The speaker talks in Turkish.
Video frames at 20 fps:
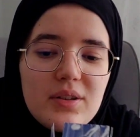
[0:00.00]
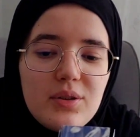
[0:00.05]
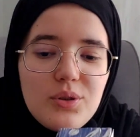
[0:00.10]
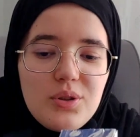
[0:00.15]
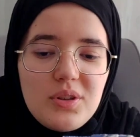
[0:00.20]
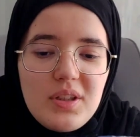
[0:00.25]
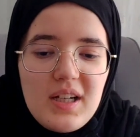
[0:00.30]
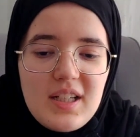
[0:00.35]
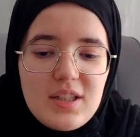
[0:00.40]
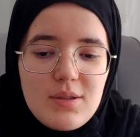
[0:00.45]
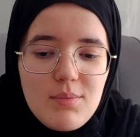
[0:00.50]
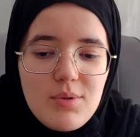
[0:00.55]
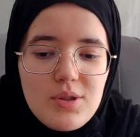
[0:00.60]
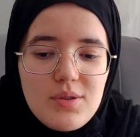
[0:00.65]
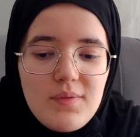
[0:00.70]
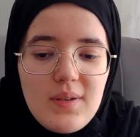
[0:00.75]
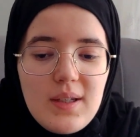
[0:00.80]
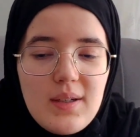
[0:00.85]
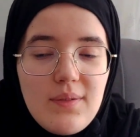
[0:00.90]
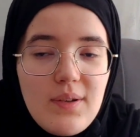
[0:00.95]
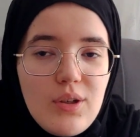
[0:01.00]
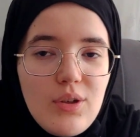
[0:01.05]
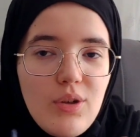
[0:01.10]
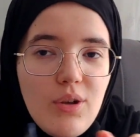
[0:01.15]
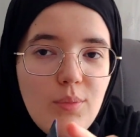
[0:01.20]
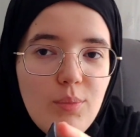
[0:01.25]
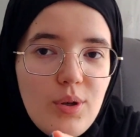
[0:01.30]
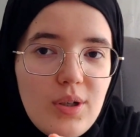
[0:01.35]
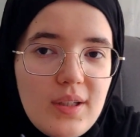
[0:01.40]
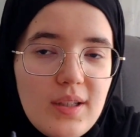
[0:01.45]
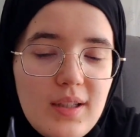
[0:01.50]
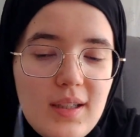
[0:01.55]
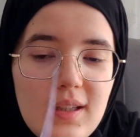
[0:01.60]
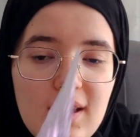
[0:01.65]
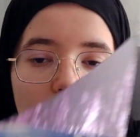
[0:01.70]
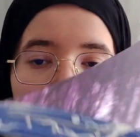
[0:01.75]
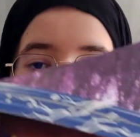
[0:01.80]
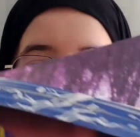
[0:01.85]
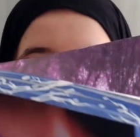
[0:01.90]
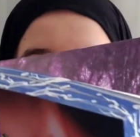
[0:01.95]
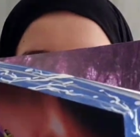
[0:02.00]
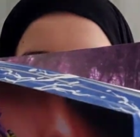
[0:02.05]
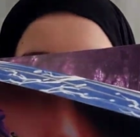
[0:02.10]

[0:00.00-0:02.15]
gotik atmosferi veriyor. Bu arada kitap